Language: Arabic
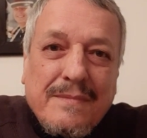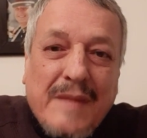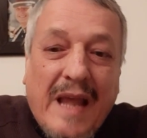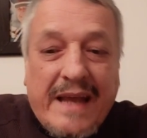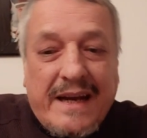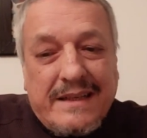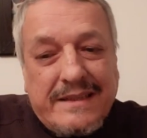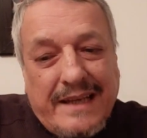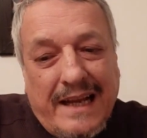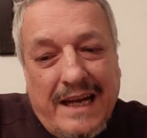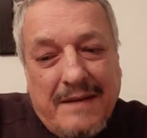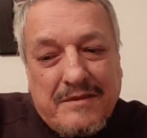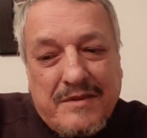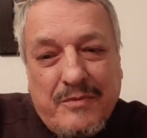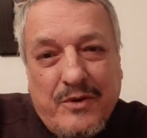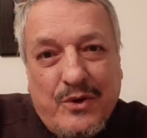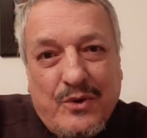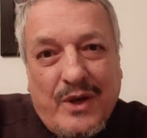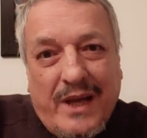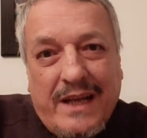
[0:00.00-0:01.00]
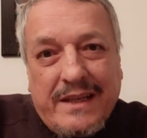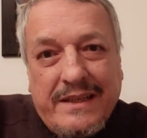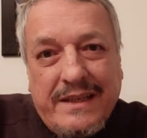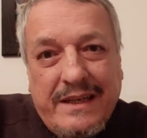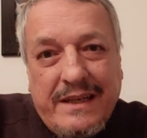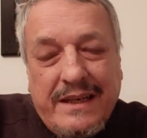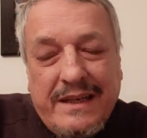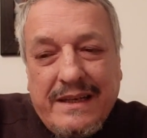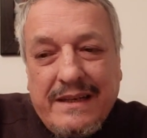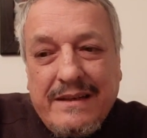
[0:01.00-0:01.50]
انا تعلمت منه
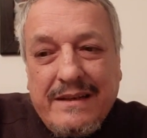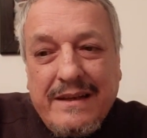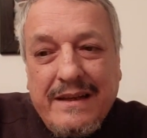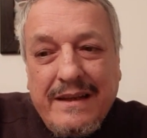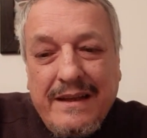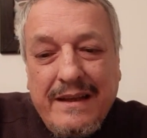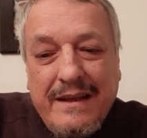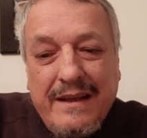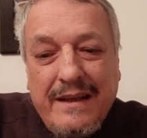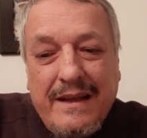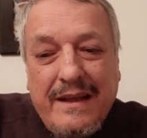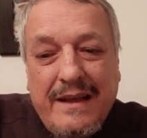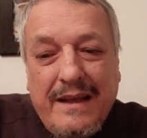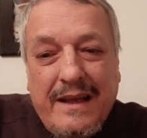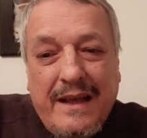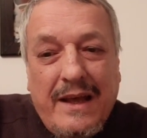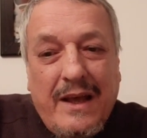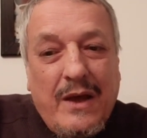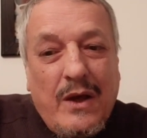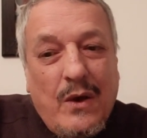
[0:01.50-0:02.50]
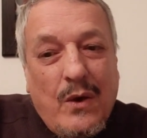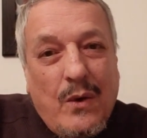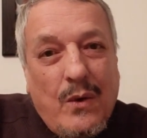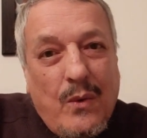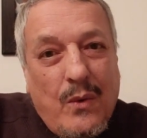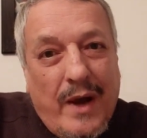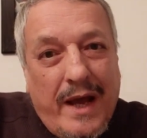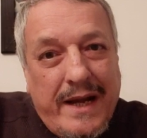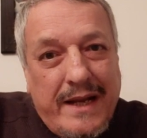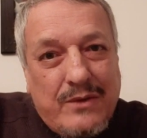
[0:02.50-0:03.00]
هذه
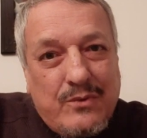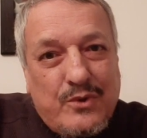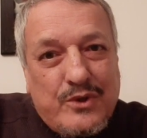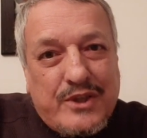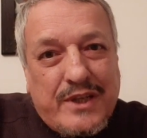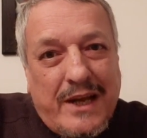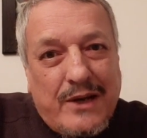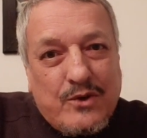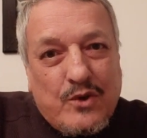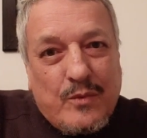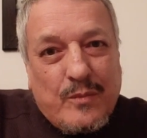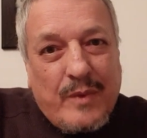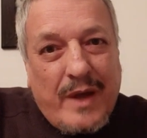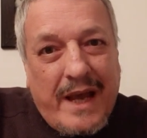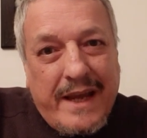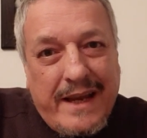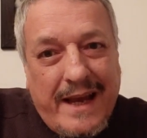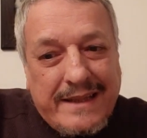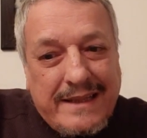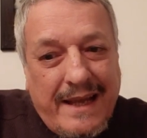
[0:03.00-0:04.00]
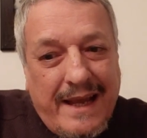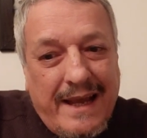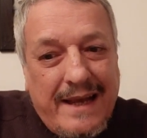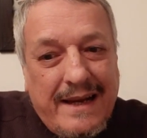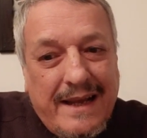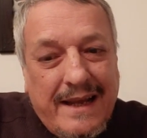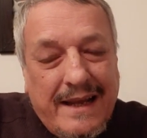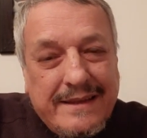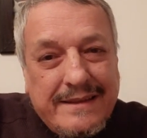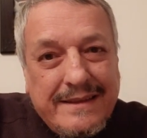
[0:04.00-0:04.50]
وهنا دوزتها لكم هاي هاد
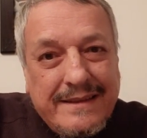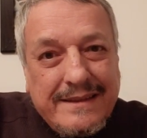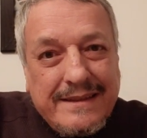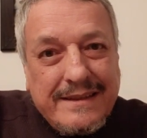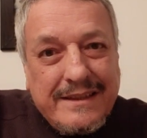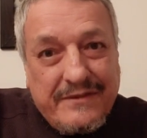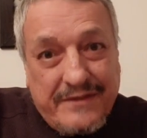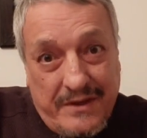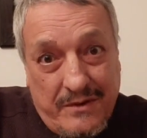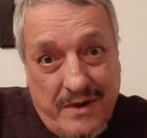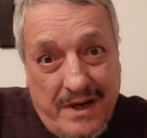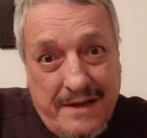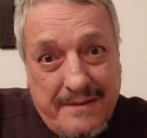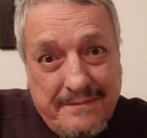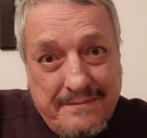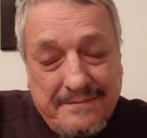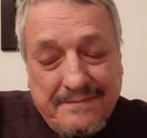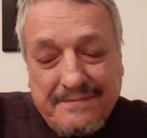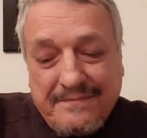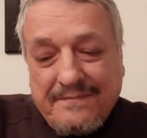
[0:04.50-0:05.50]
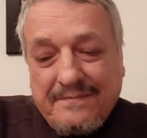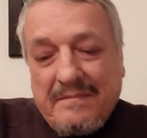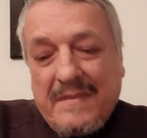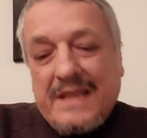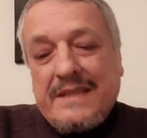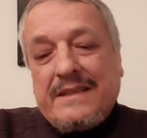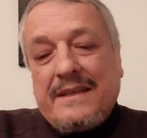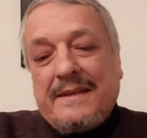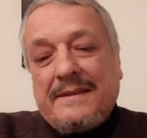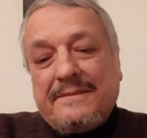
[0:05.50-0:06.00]
الحاله هذه شفتيوها
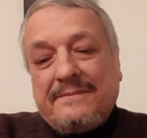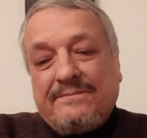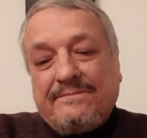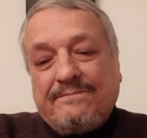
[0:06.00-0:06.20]
مزيان